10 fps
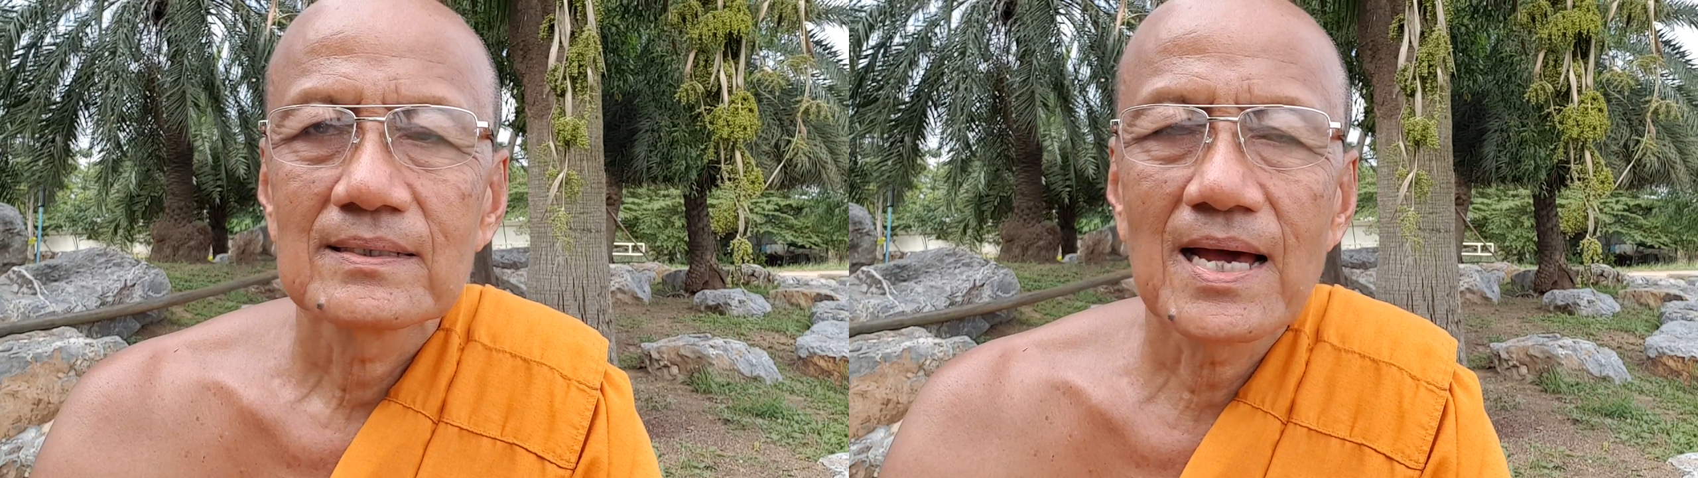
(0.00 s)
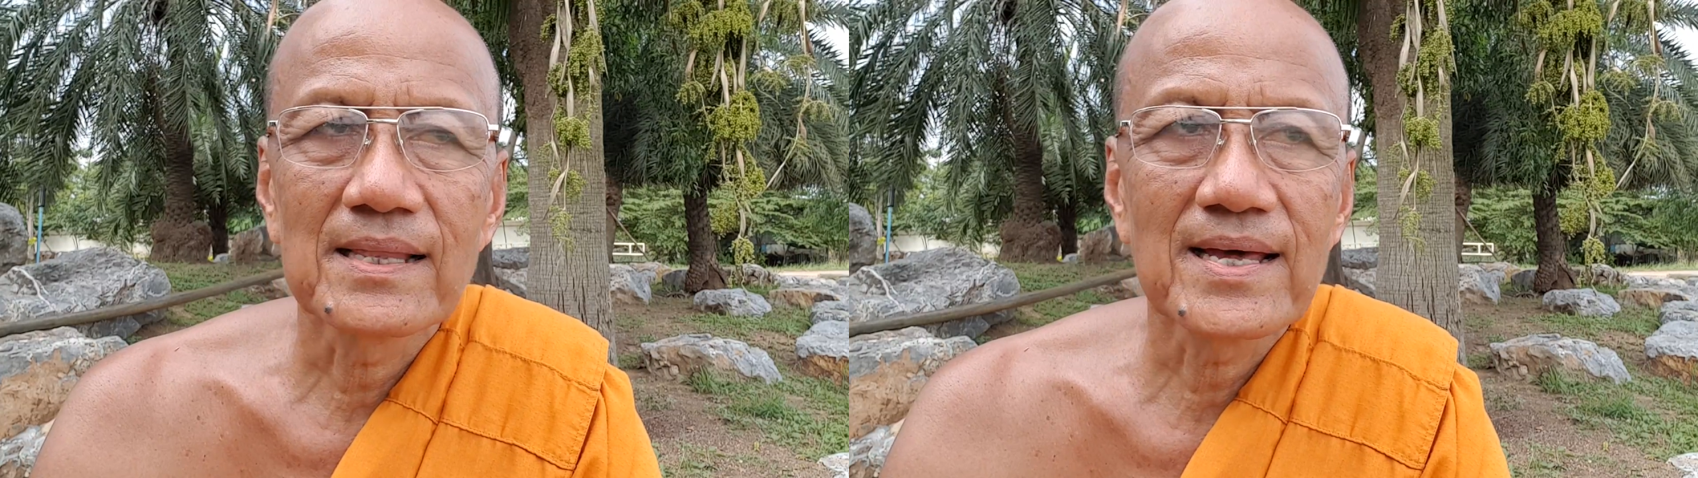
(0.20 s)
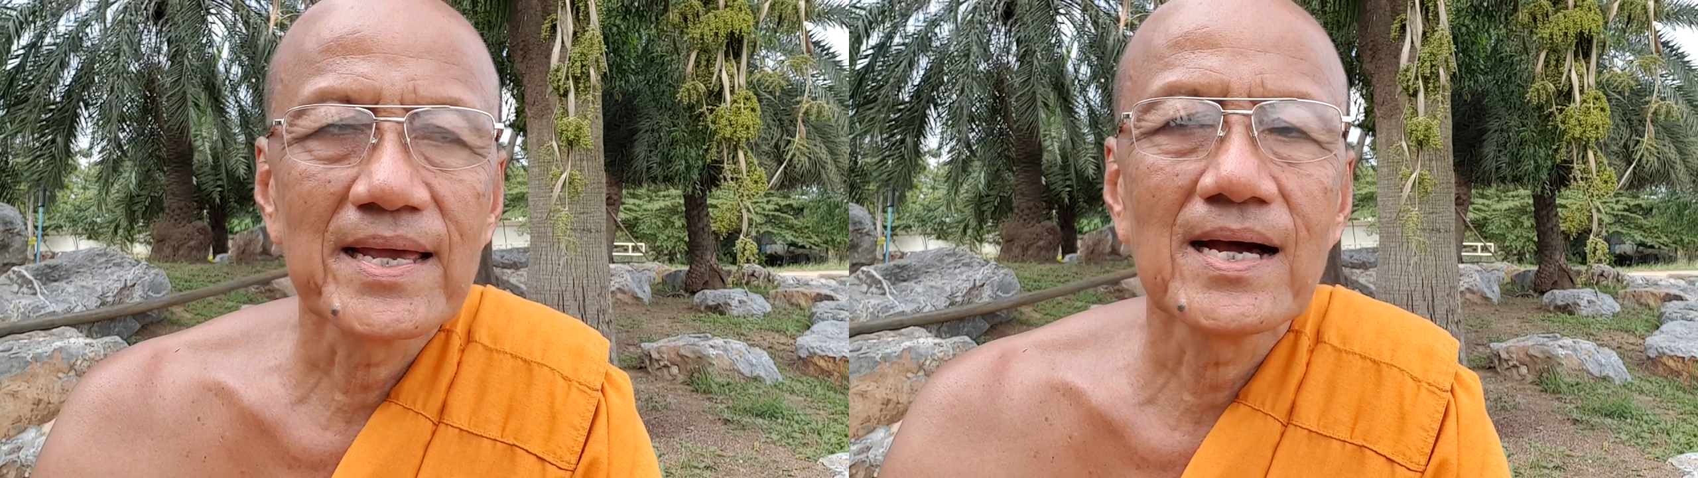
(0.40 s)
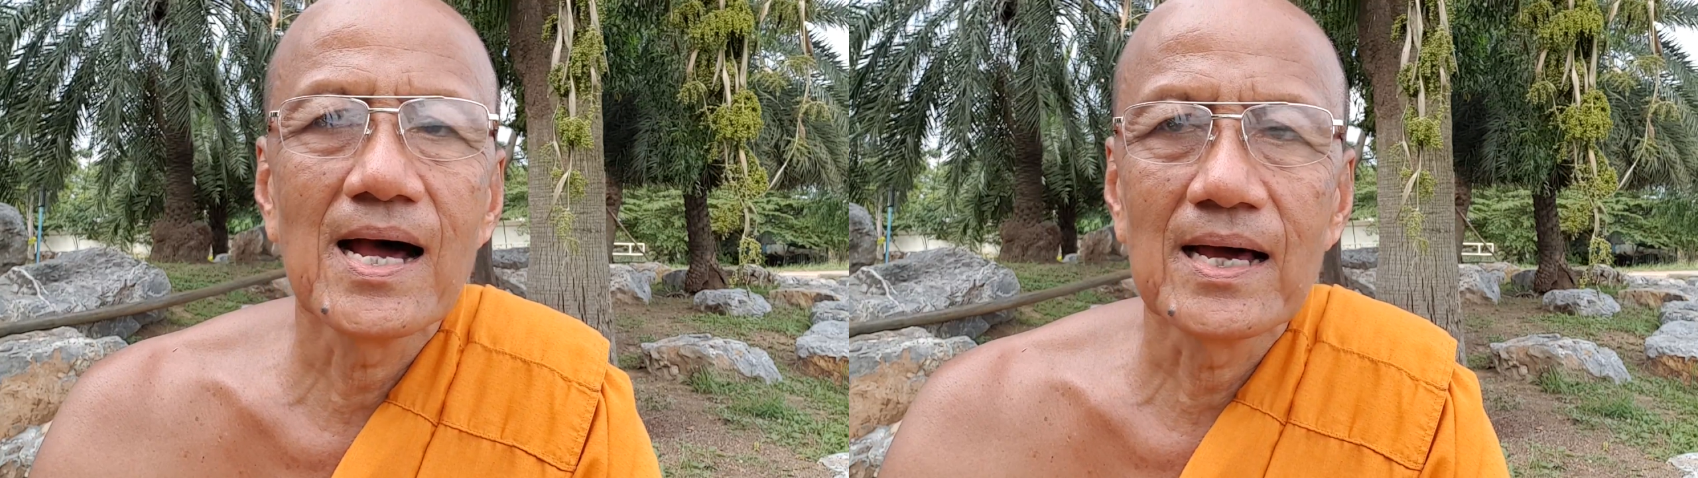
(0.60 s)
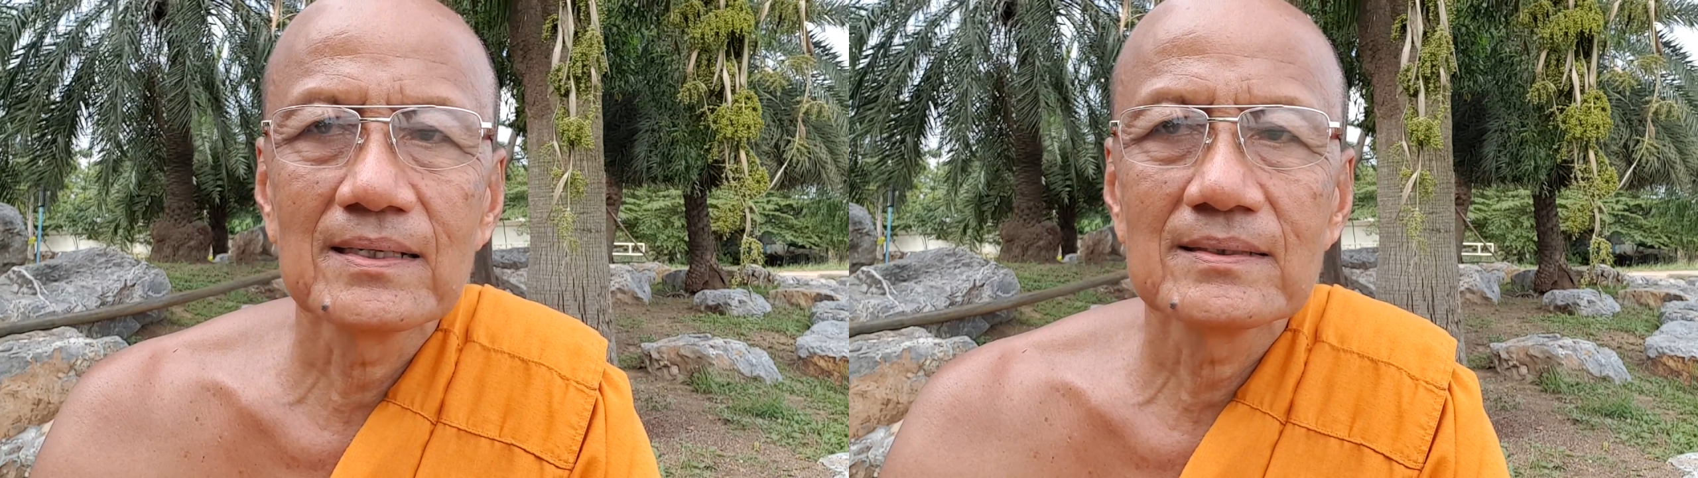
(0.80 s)
ถาดใส่อา
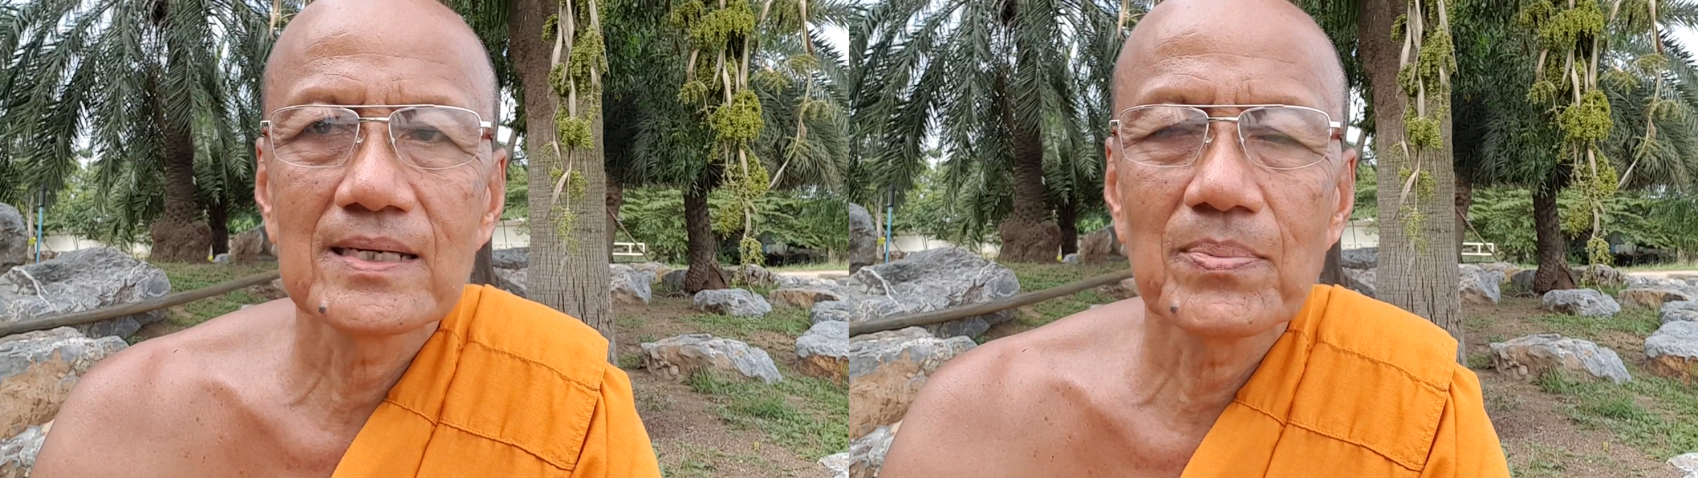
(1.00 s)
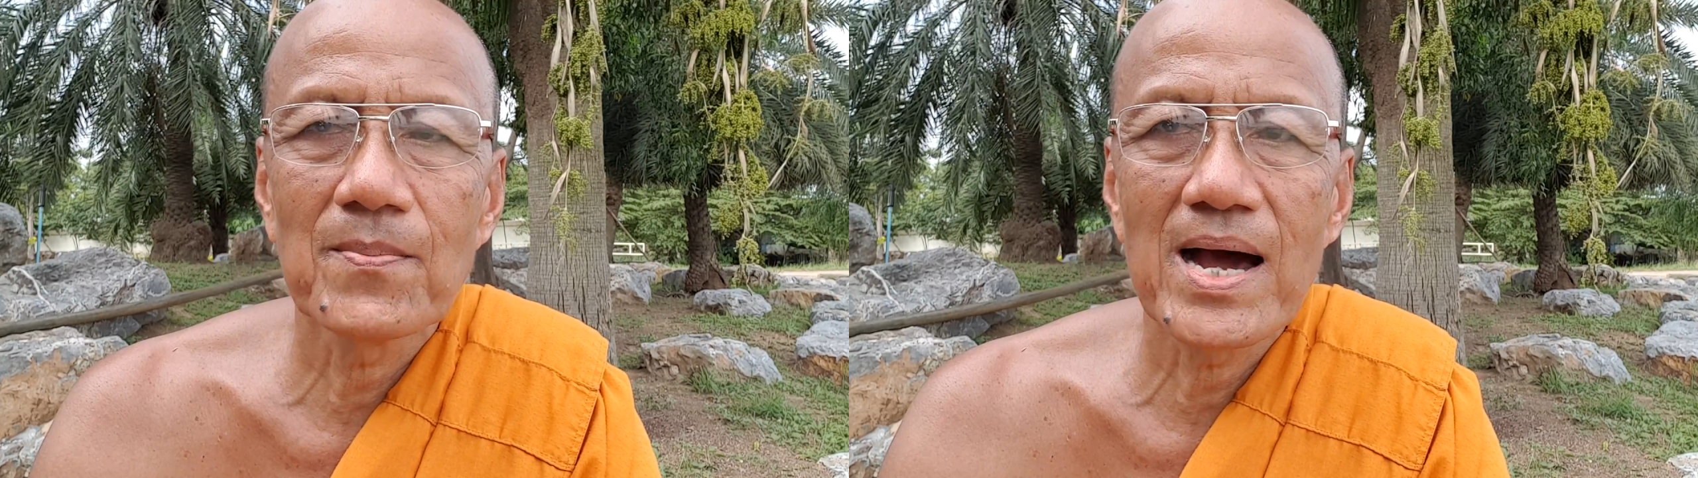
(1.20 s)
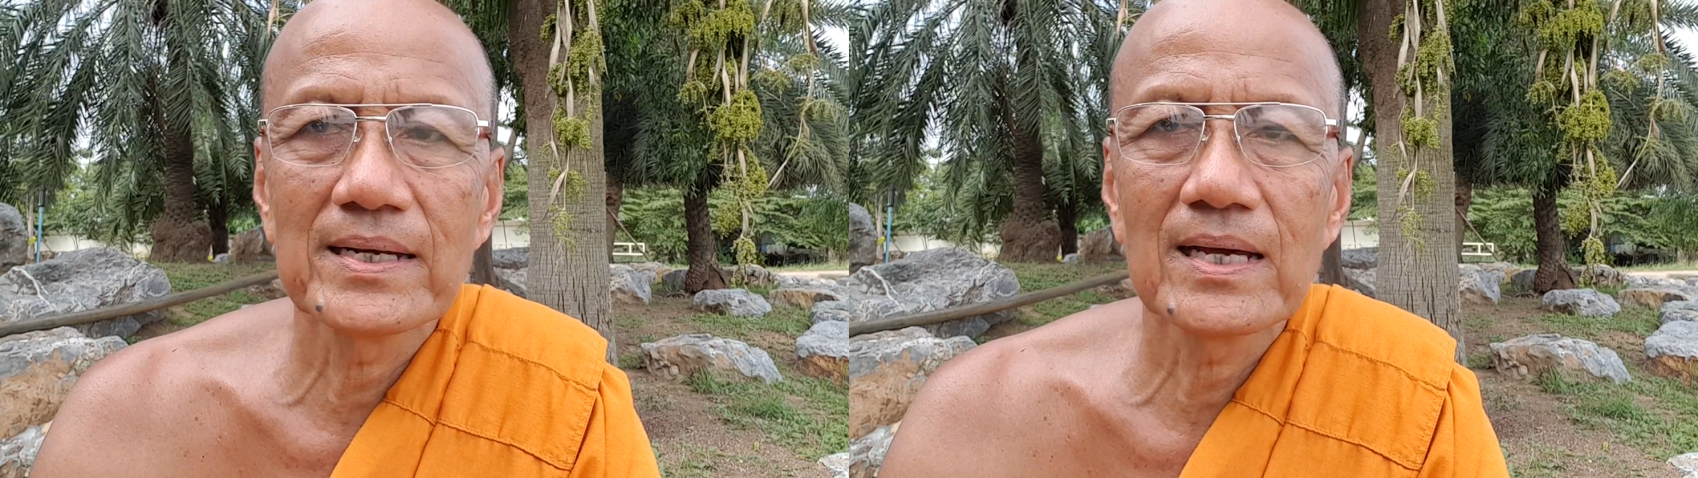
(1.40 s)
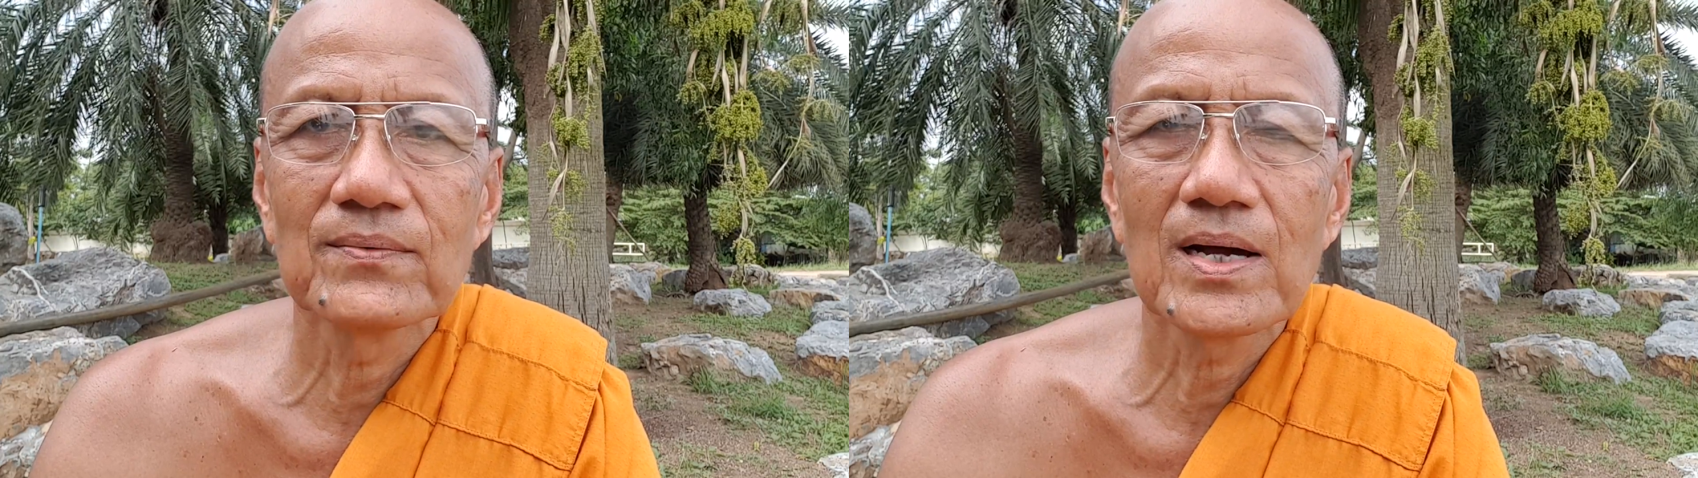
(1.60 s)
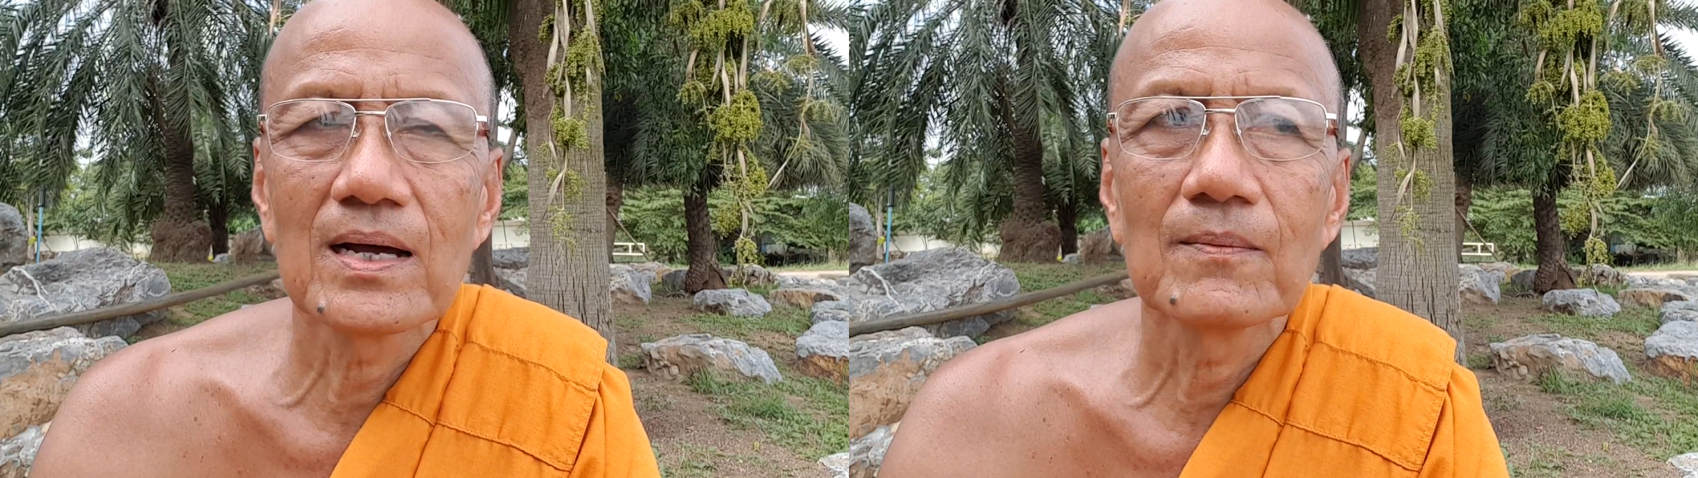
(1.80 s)
หารจะประมาณนั้น
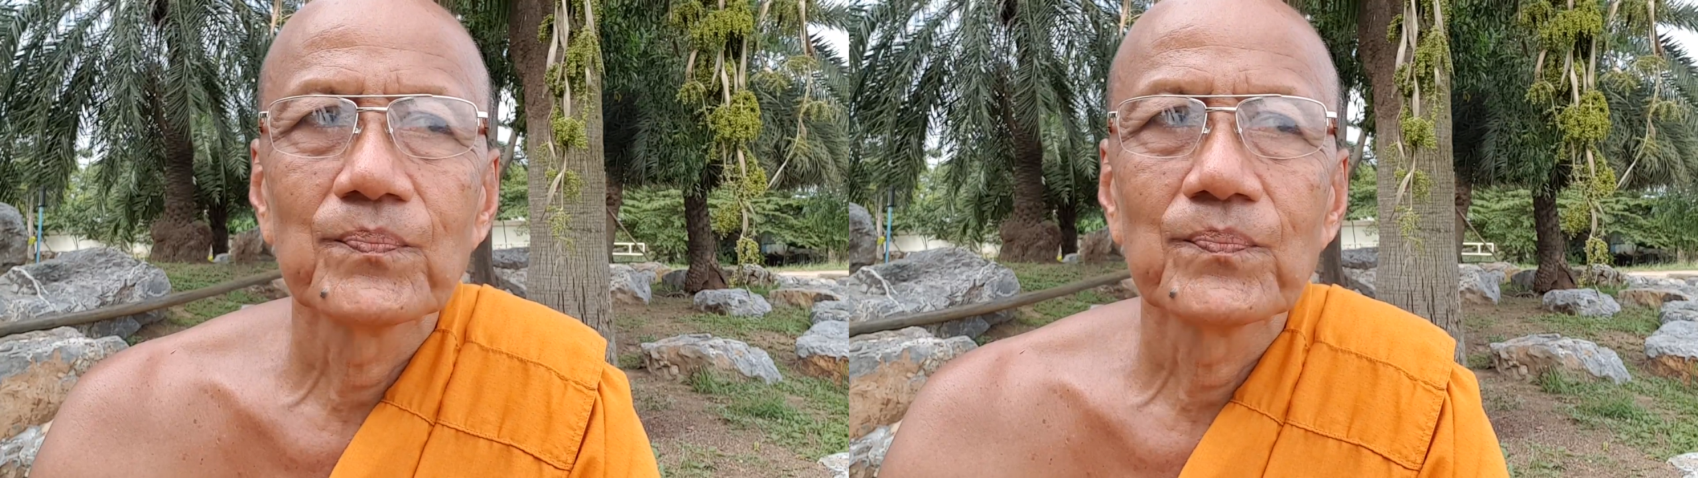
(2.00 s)
ว่า